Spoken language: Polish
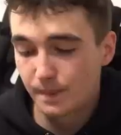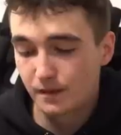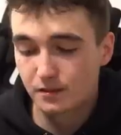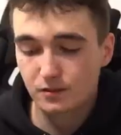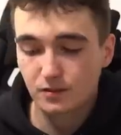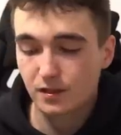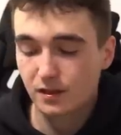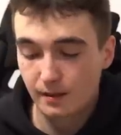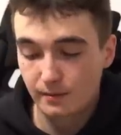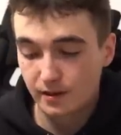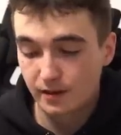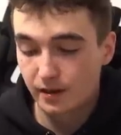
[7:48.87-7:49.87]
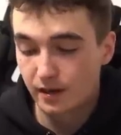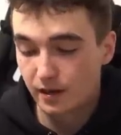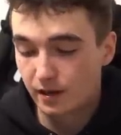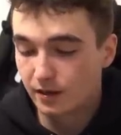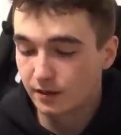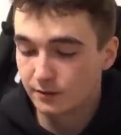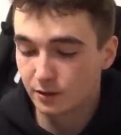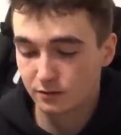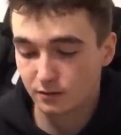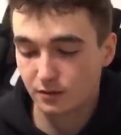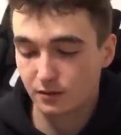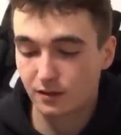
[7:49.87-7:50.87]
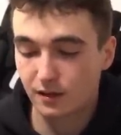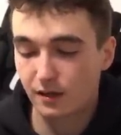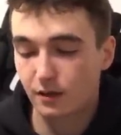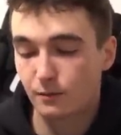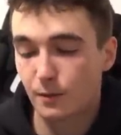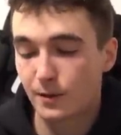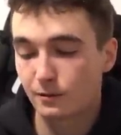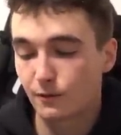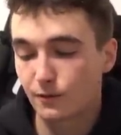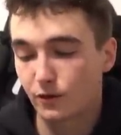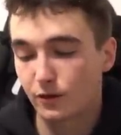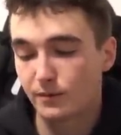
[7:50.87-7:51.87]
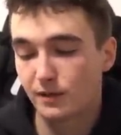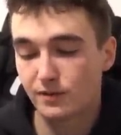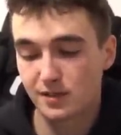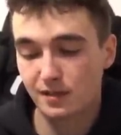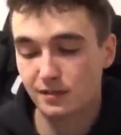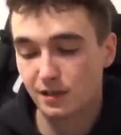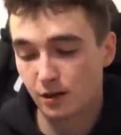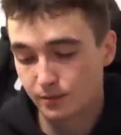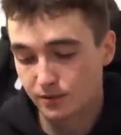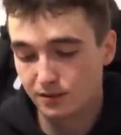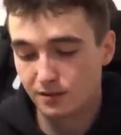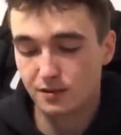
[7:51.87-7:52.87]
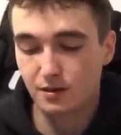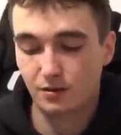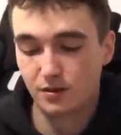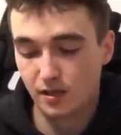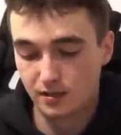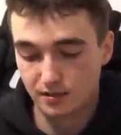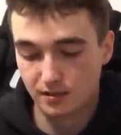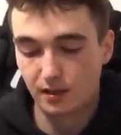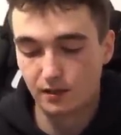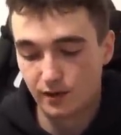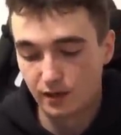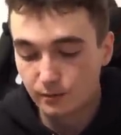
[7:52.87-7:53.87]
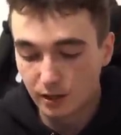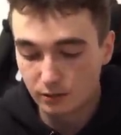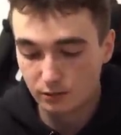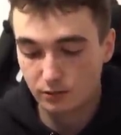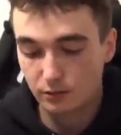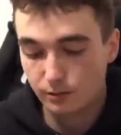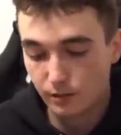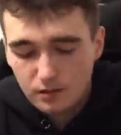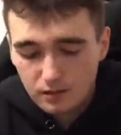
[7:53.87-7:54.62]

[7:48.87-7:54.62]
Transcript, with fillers: że to nie dla mnie doszło to do takiego momentu, w którym nie widzę innej opcji niż skończenie z nagrywaniem na YouTube.